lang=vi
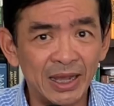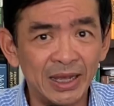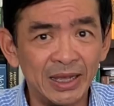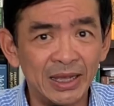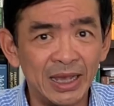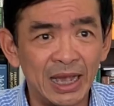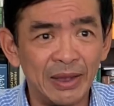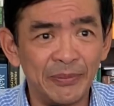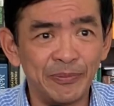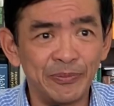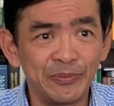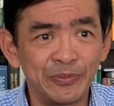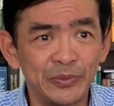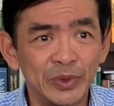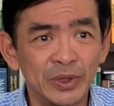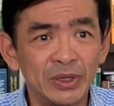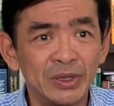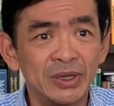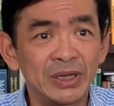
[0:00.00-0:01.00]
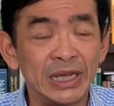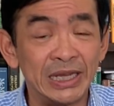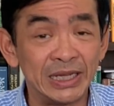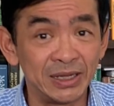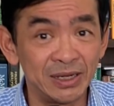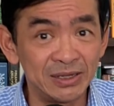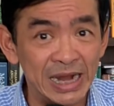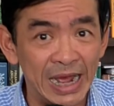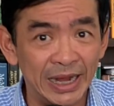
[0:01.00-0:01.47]
cái kỳ
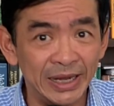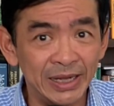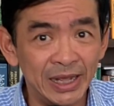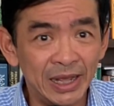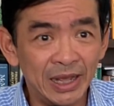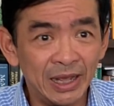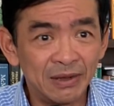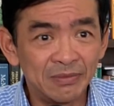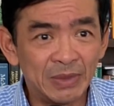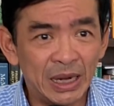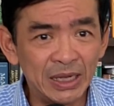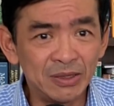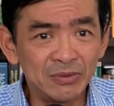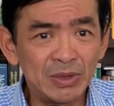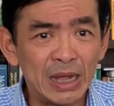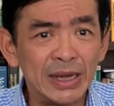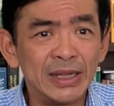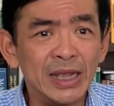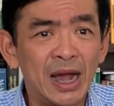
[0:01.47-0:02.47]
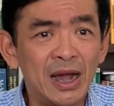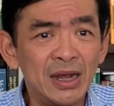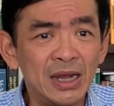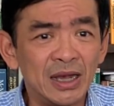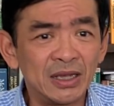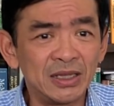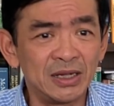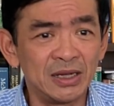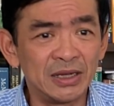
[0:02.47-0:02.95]
trước đây bởi chúng ta nhớ
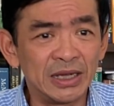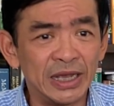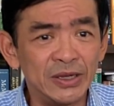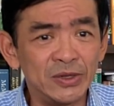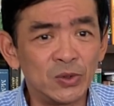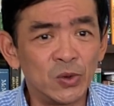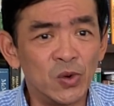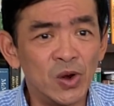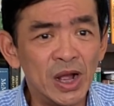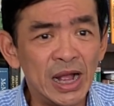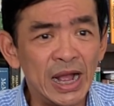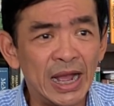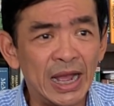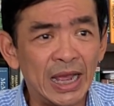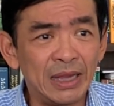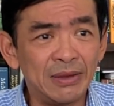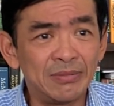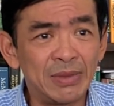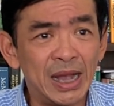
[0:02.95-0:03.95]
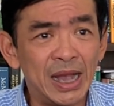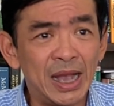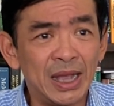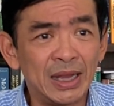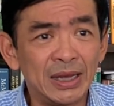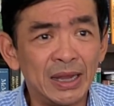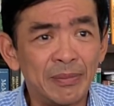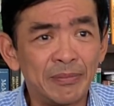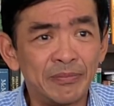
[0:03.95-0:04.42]
là cái sự kiện của hai
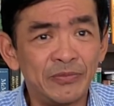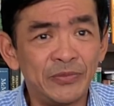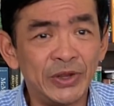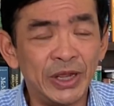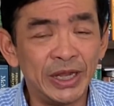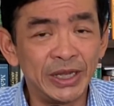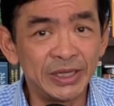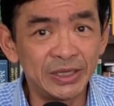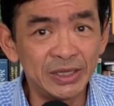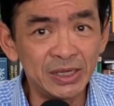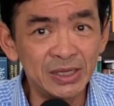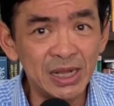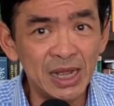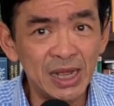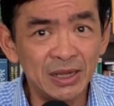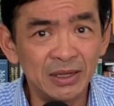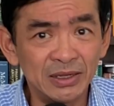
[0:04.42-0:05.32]
ba năm về trước á